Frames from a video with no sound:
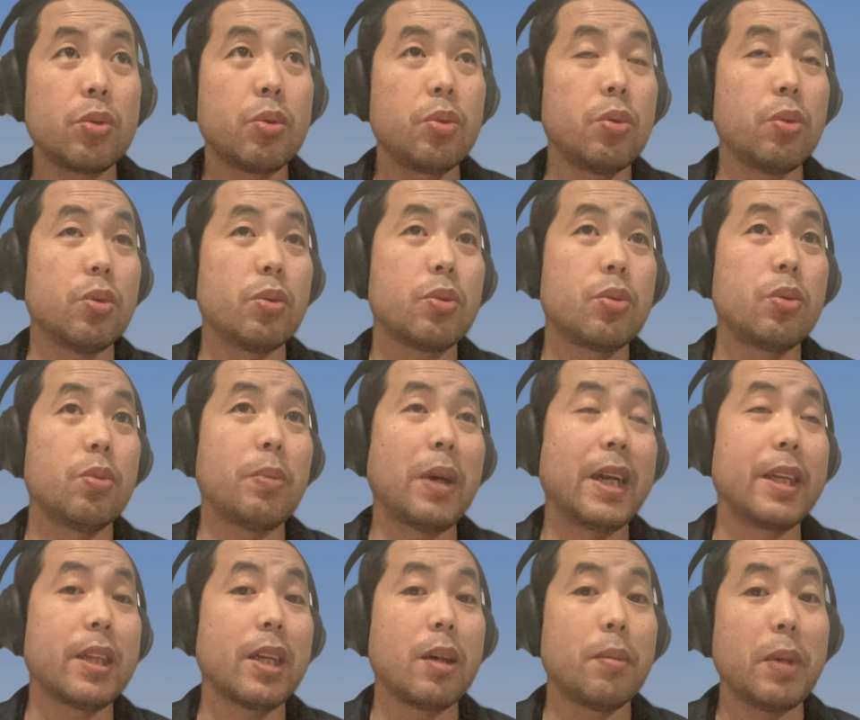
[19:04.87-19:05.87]
去去
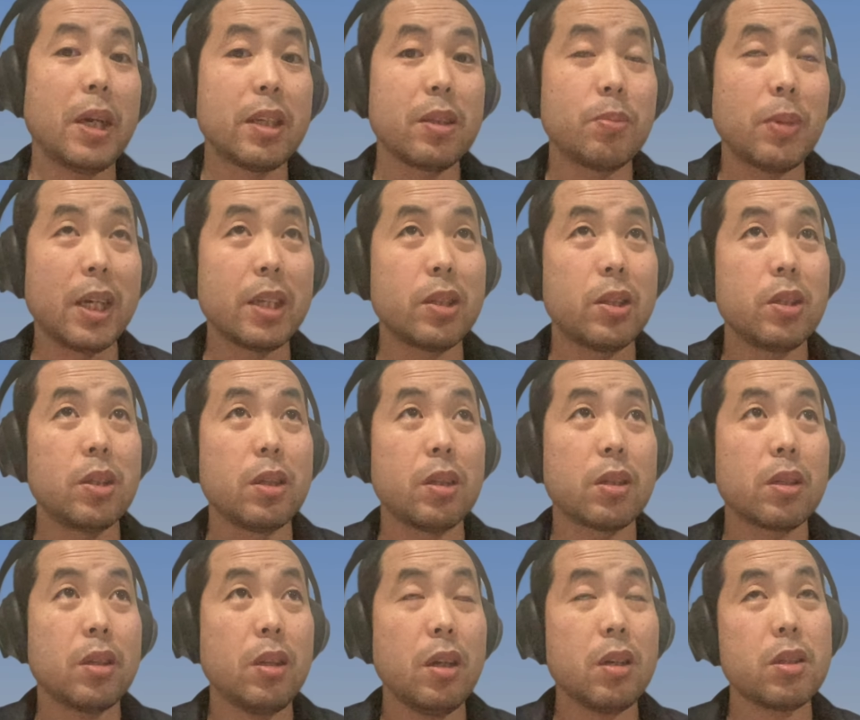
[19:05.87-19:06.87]
买电买买
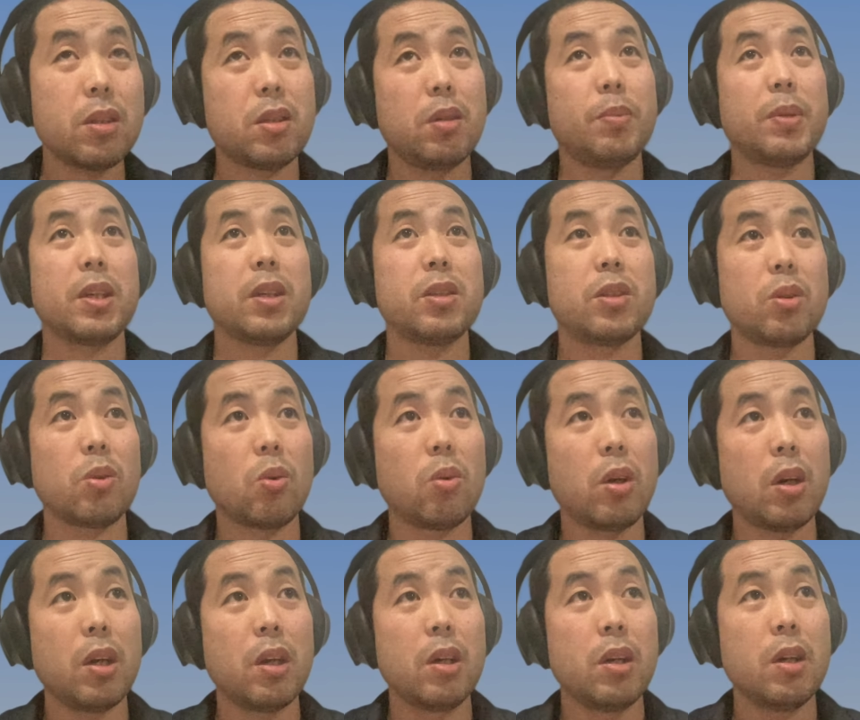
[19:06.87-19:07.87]
气，他是怎么个情
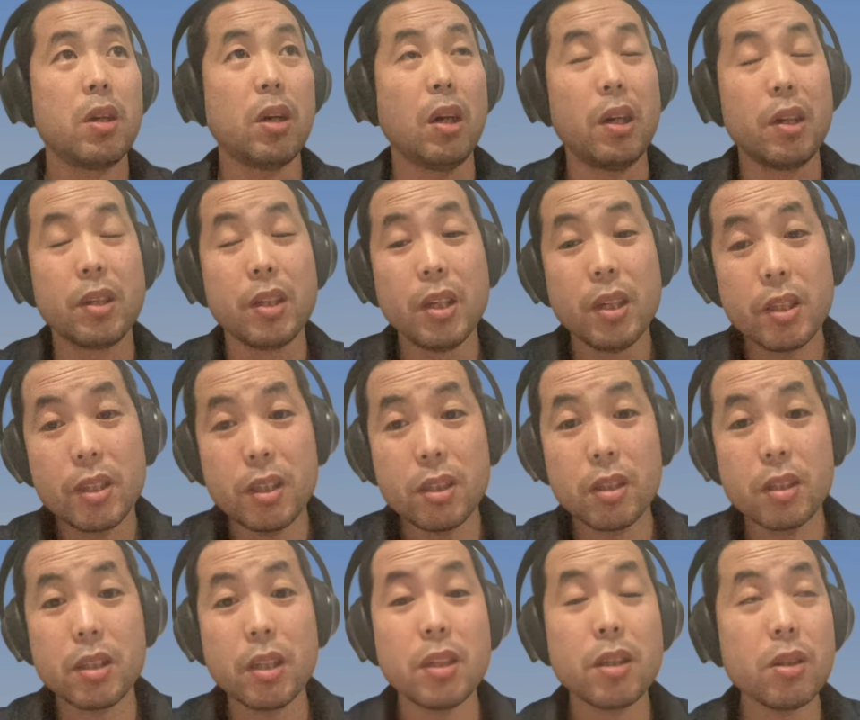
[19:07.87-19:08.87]
况啊？
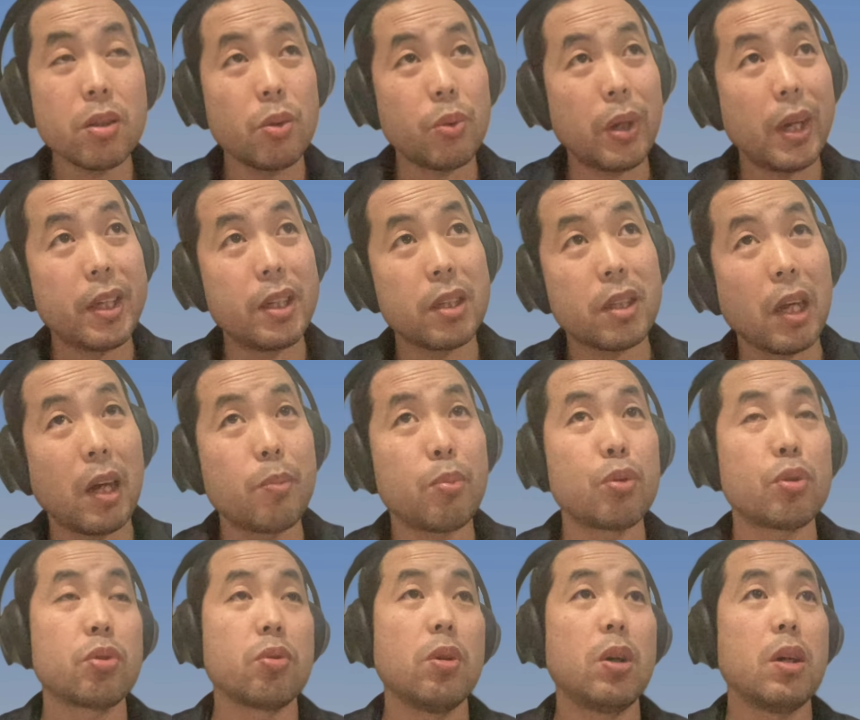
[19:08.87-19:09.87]
其实真正的原因他
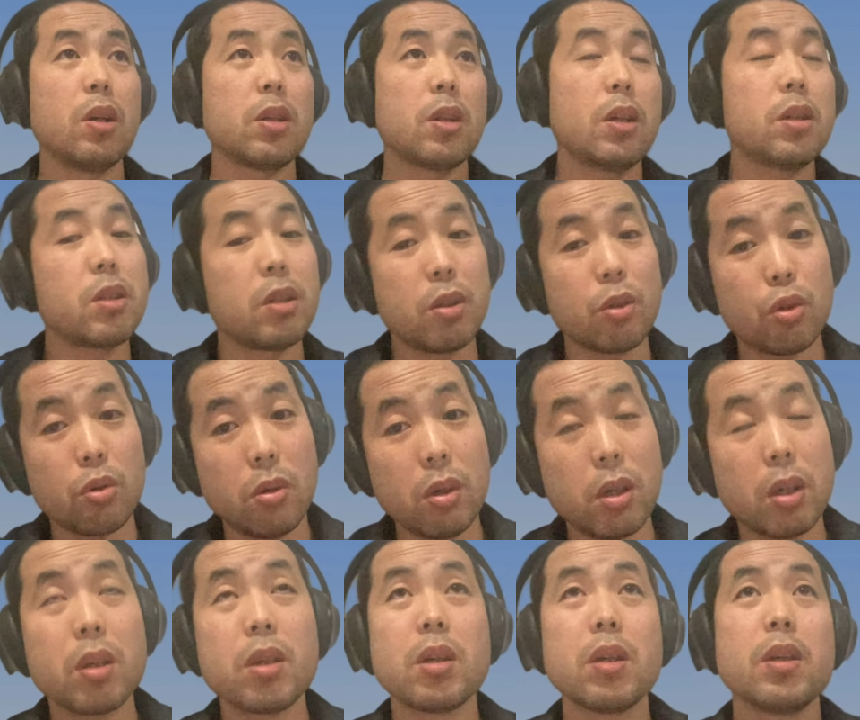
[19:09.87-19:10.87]
不说，他只
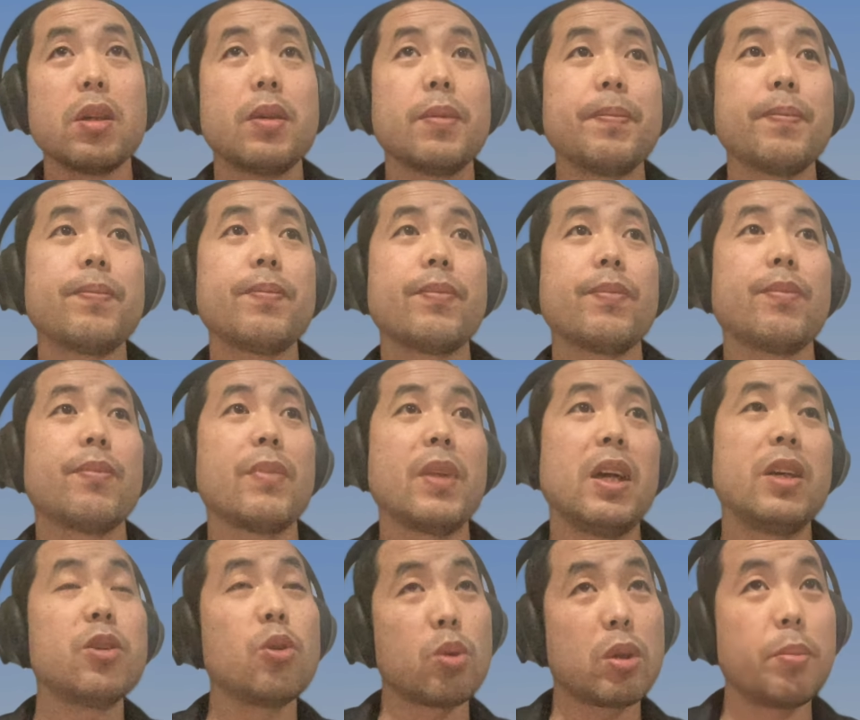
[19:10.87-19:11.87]
说
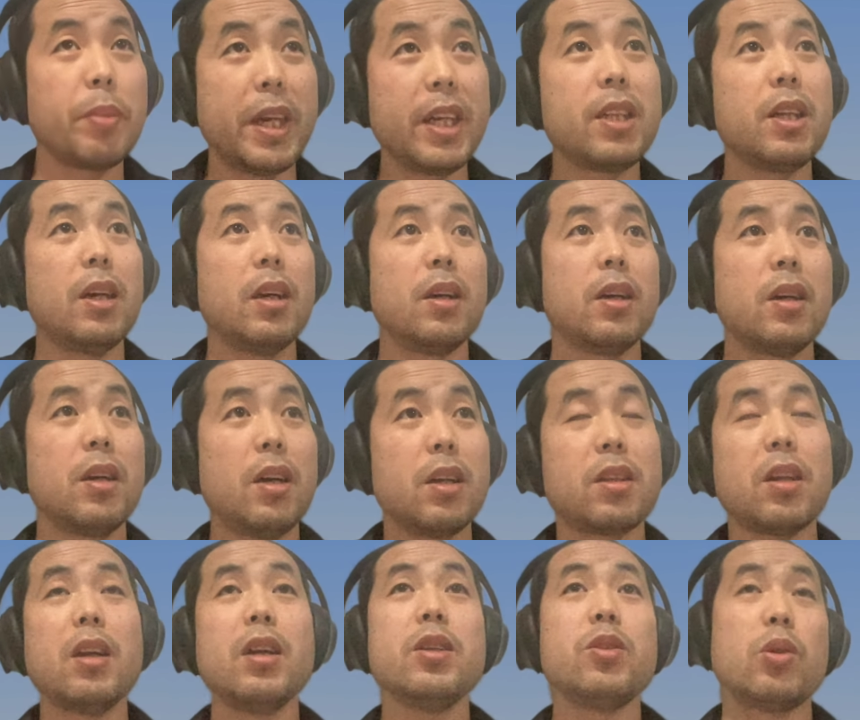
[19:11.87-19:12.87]
有的没的
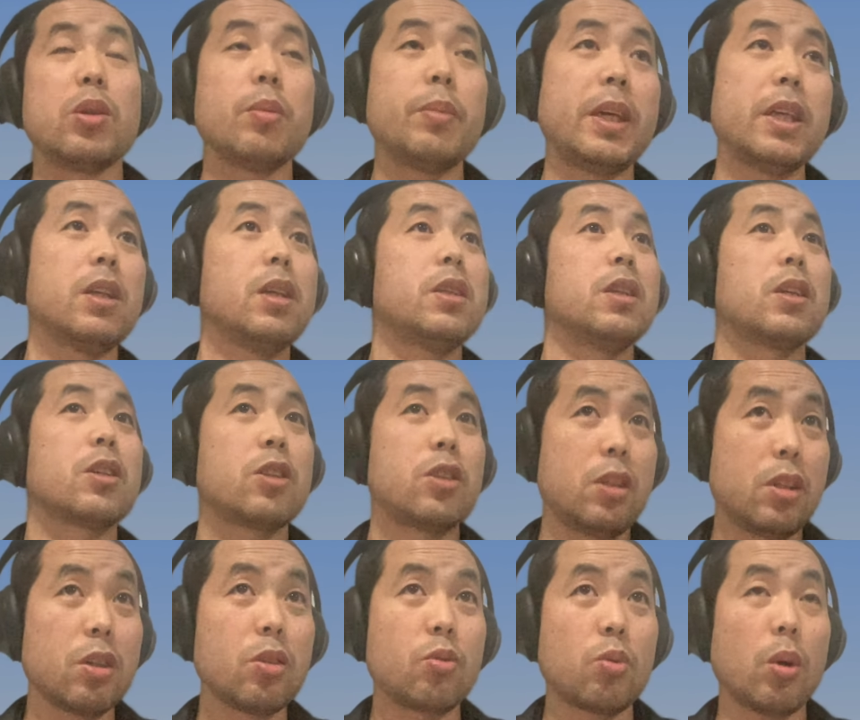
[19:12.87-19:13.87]
啊。当然有的没的也
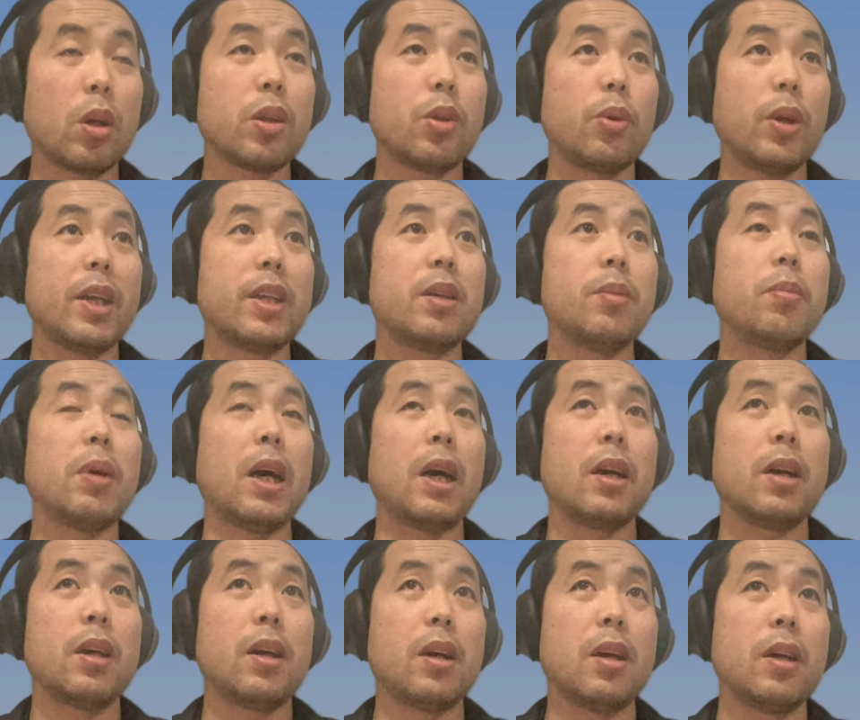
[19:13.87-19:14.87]
是一个主要的原因
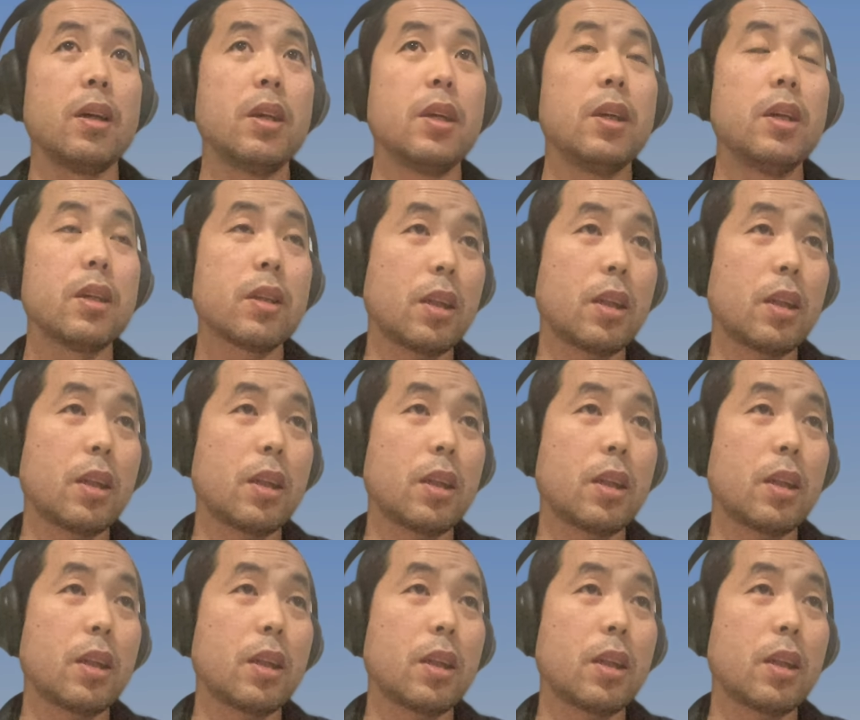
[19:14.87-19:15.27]
吧啊。